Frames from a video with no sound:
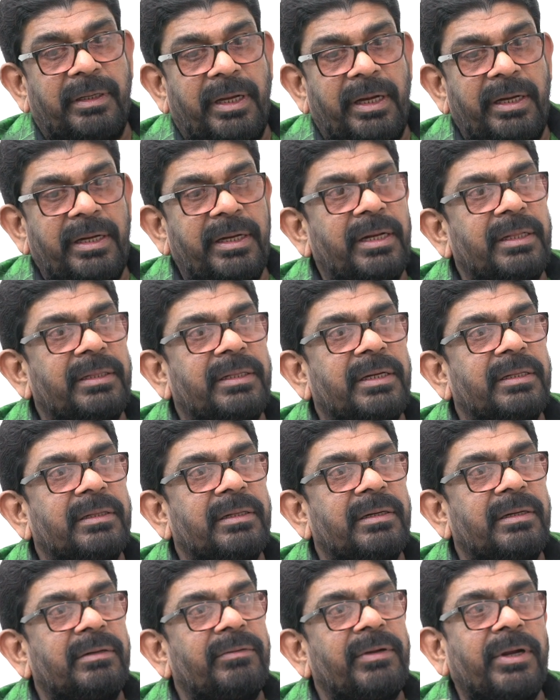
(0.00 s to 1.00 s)
ఏంటి ఇలా
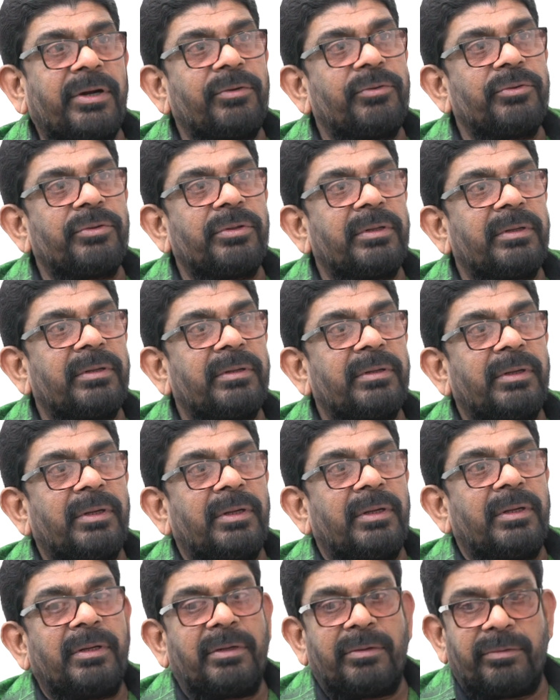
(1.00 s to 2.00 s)
తిరుగుతున్నావు నువ్వు ఎక్కడ కూర్చున్నావు
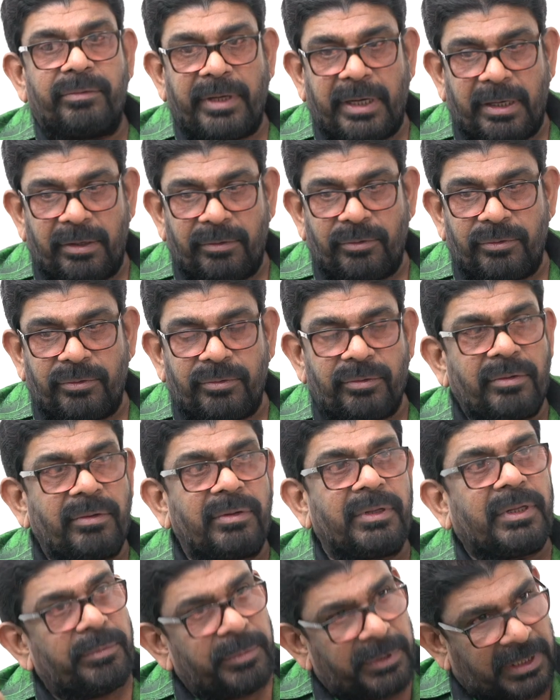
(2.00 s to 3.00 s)
నువ్వు ఎక్కడ
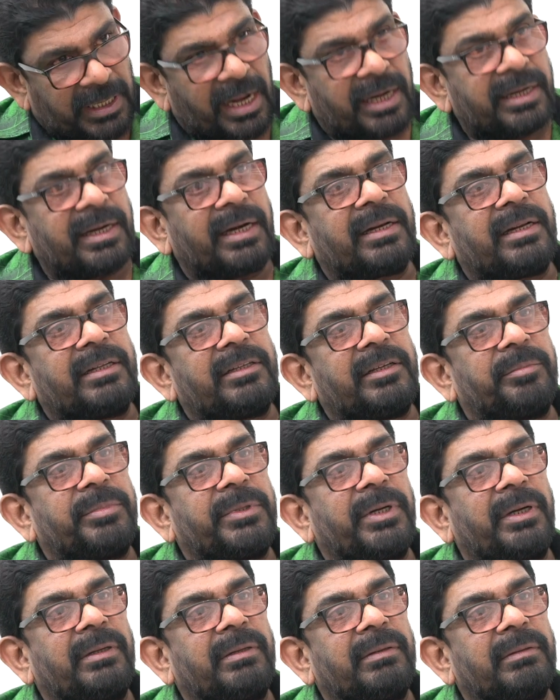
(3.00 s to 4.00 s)
కూర్చున్నావు ఏదో మీ నాన్న అడగ
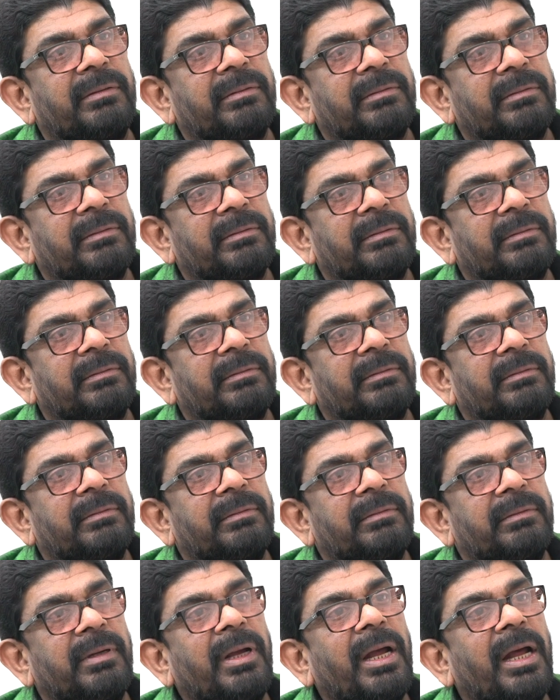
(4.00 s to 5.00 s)
చెప్తాడు
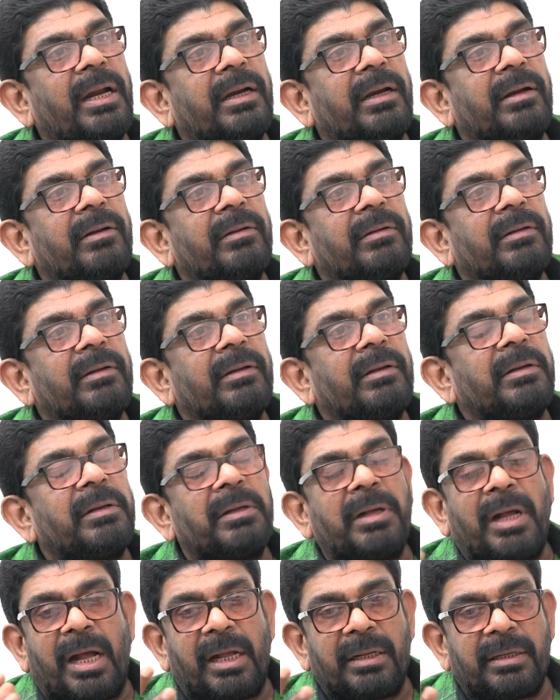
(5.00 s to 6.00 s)
అన్నాడు
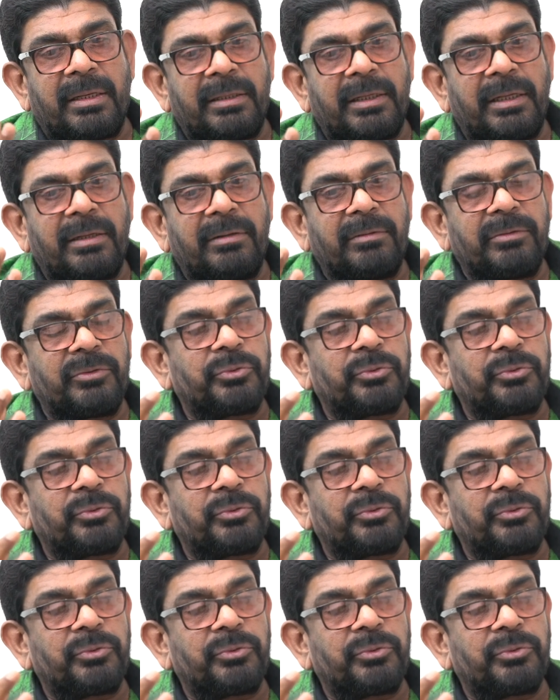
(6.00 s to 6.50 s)
అసలు నేను